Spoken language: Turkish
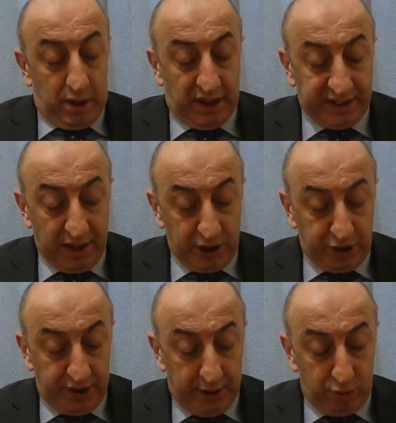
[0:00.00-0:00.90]
Hasan
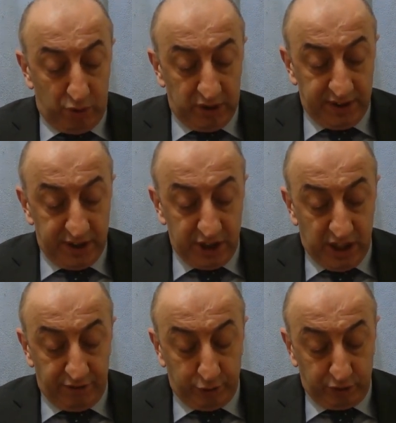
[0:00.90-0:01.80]
Yeşildağ bu olaydan
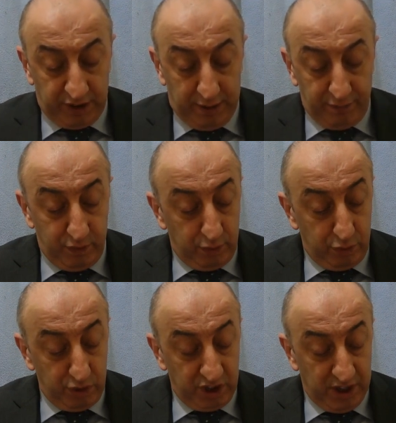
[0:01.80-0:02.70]
iki hafta sonra
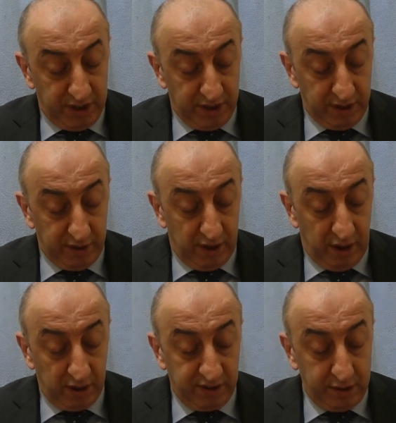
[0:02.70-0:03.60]
Türkiye'ye
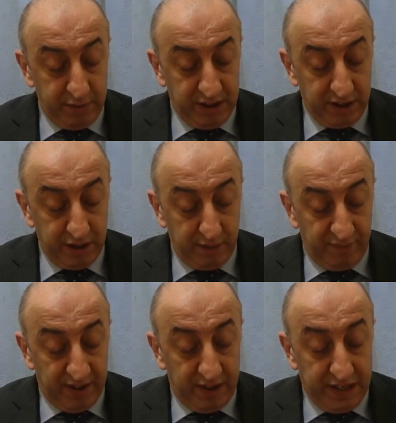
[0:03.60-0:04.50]
aldığı bilgiyi
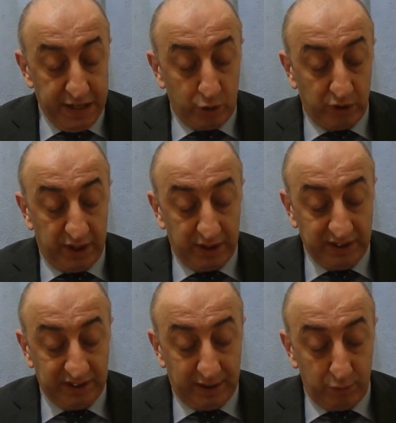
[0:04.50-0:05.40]
ilk olarak
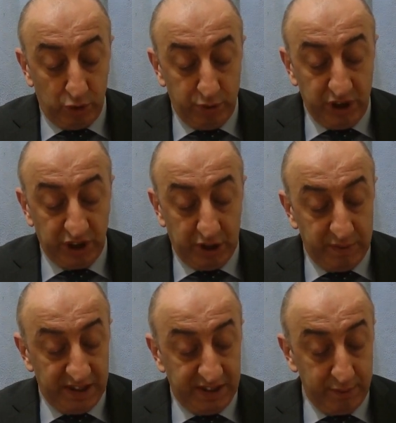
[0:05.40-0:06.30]
İstanbul Büyükşehir
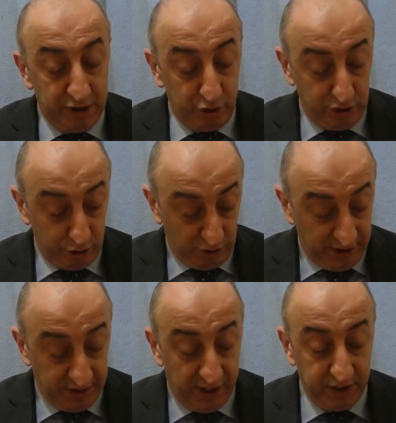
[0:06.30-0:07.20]
Belediye Meclis Üyesi
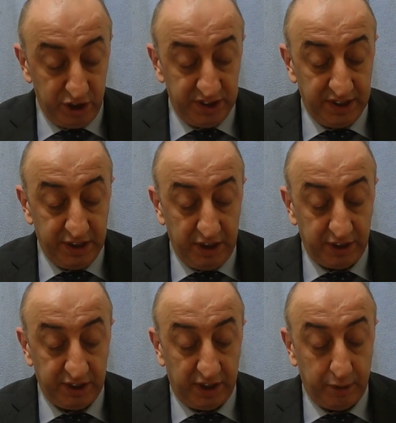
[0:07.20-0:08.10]
olan kardeşi Zeki
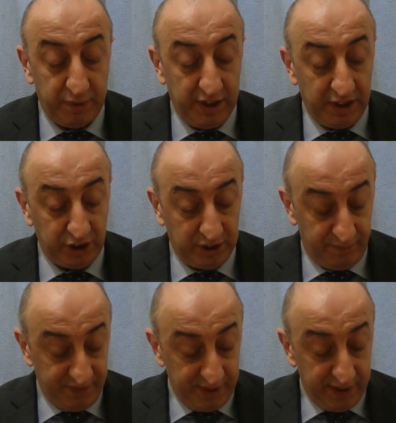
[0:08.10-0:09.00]
Yeşildağ'la paylaştı.
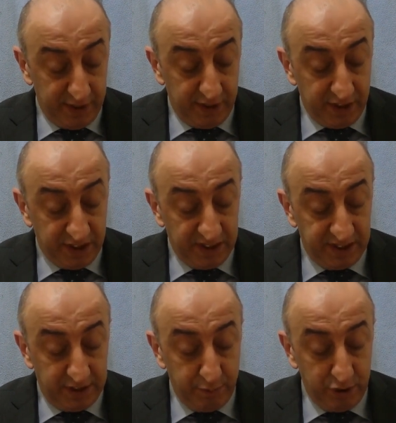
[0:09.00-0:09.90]

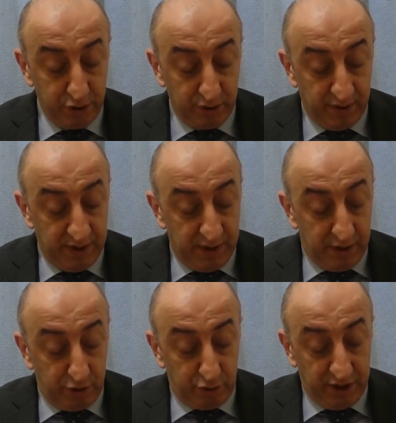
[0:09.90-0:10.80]
İkisi de bir
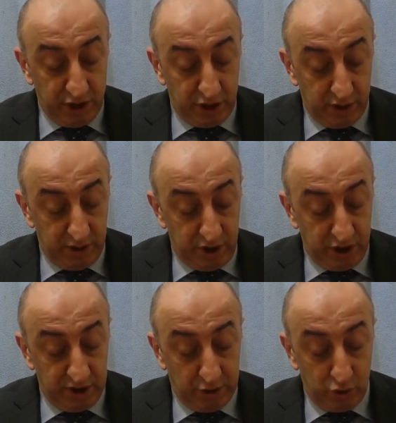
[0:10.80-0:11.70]
süre
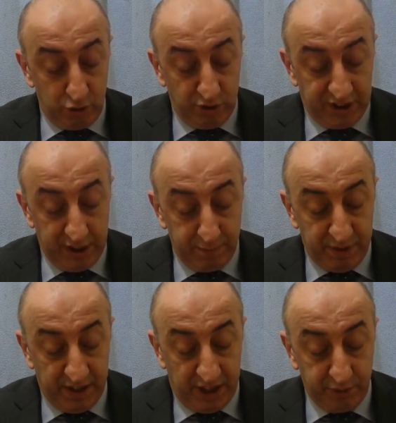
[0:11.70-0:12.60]
içinde durumu Tayyip
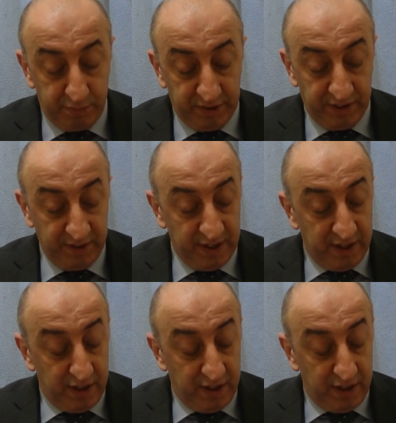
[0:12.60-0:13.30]
Bey'e açmamanın